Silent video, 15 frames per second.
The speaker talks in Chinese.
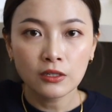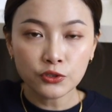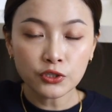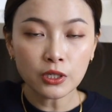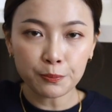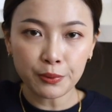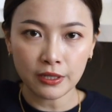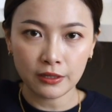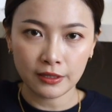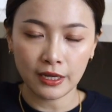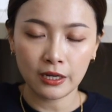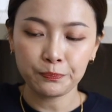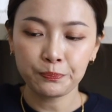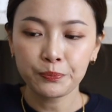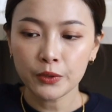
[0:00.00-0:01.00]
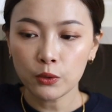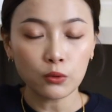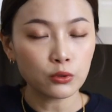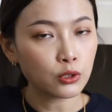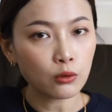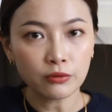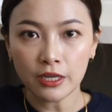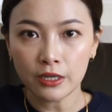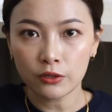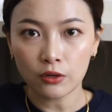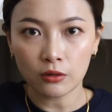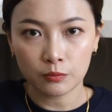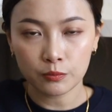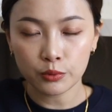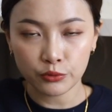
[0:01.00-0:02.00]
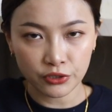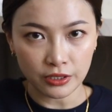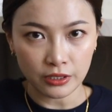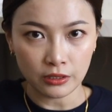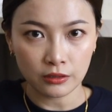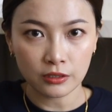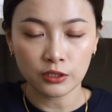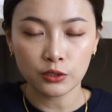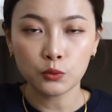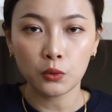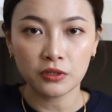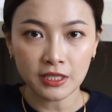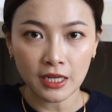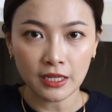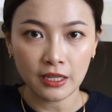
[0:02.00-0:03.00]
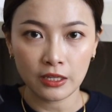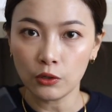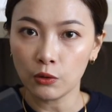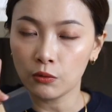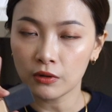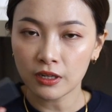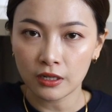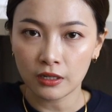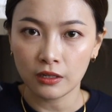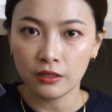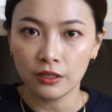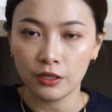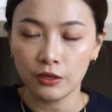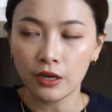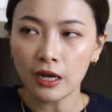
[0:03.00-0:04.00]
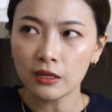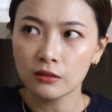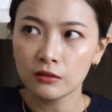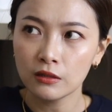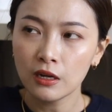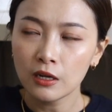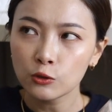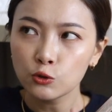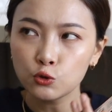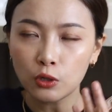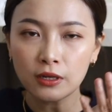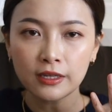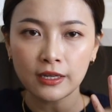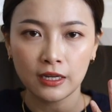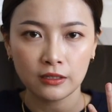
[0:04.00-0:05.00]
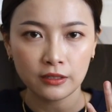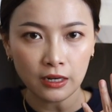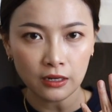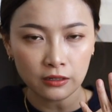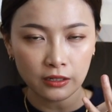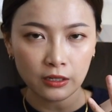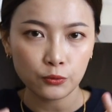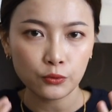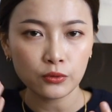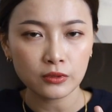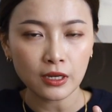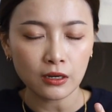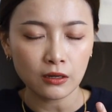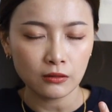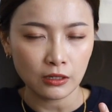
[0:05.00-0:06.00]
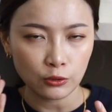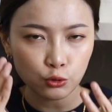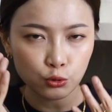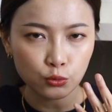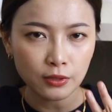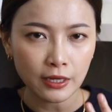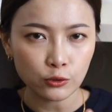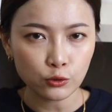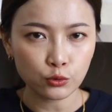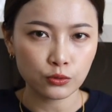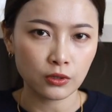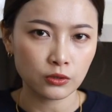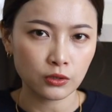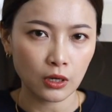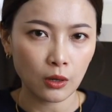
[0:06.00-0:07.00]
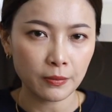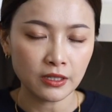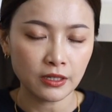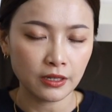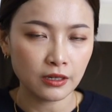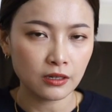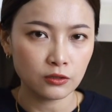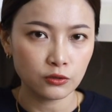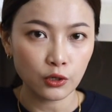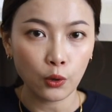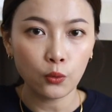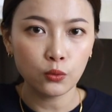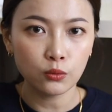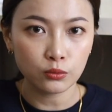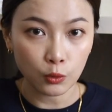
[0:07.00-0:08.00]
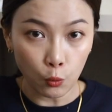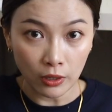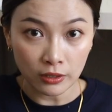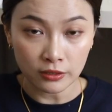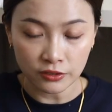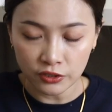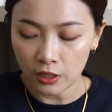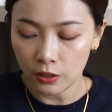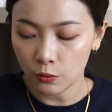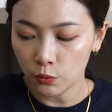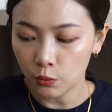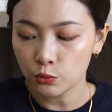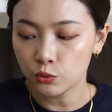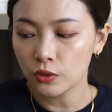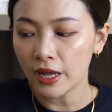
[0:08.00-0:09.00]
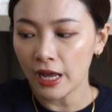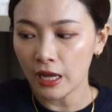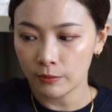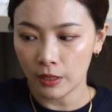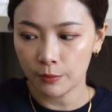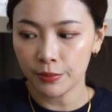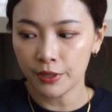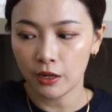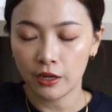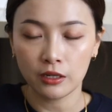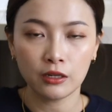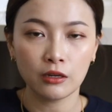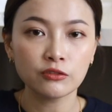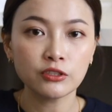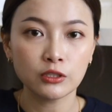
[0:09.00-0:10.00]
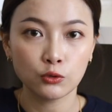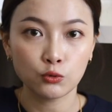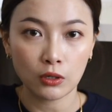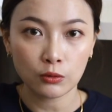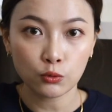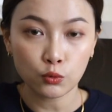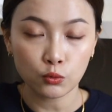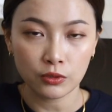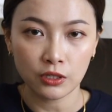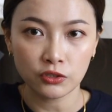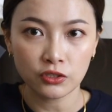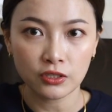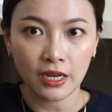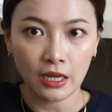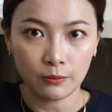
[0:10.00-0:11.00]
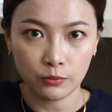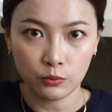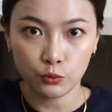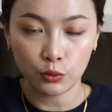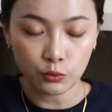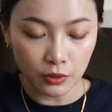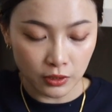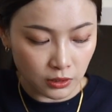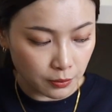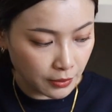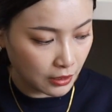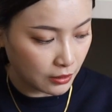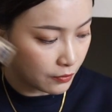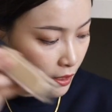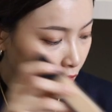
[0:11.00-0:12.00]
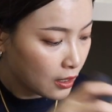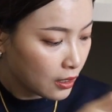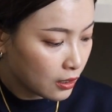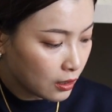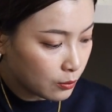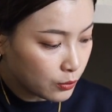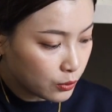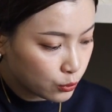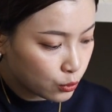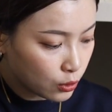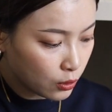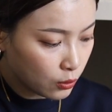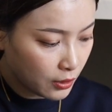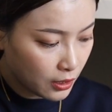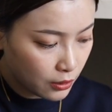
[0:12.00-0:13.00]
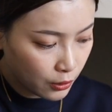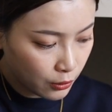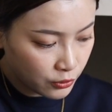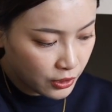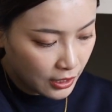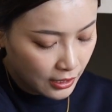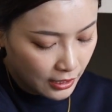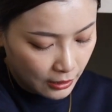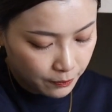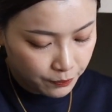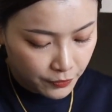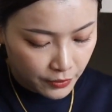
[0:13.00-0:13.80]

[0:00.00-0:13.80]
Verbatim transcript: 这瓶呢，我冬天用不行，可是我夏天用可以，因为它的妆感，当你遇到你出汗出油的时候，它变成一个柔。雾光的效果，我觉得还蛮漂亮，然后持妆度也是还不错，所以这瓶很不错，我要留下来。